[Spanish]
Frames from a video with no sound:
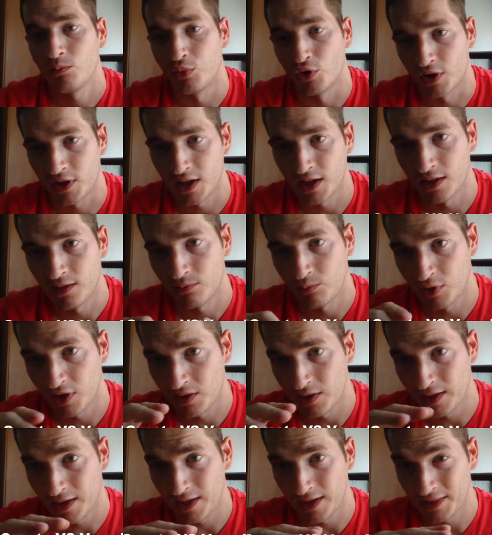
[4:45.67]
¿Por qué?
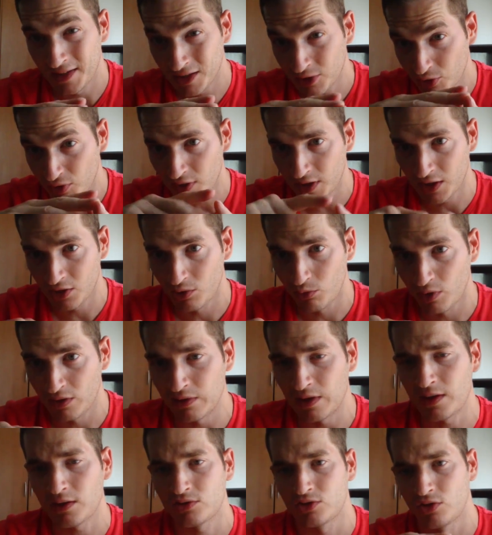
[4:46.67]
Pues dentro de que no
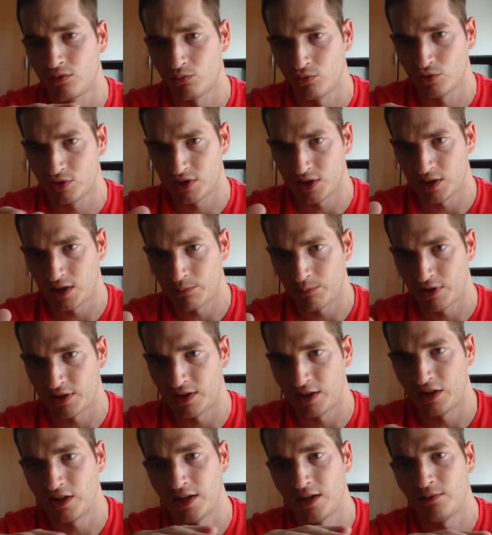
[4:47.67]
vuelva son muchas
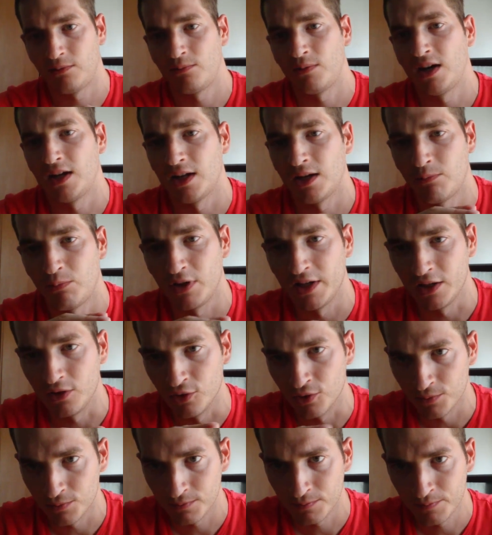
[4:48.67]
matices. Vale,
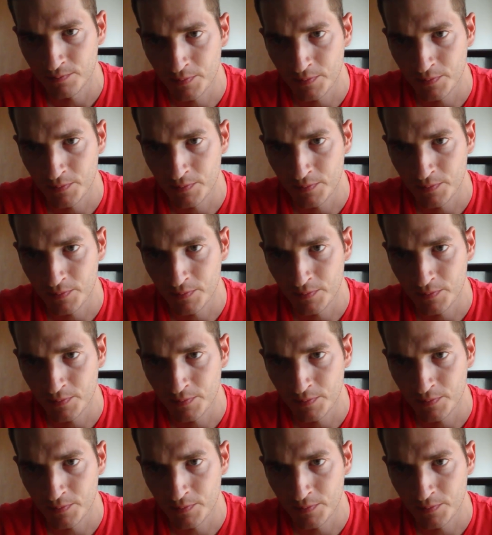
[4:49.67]
explico.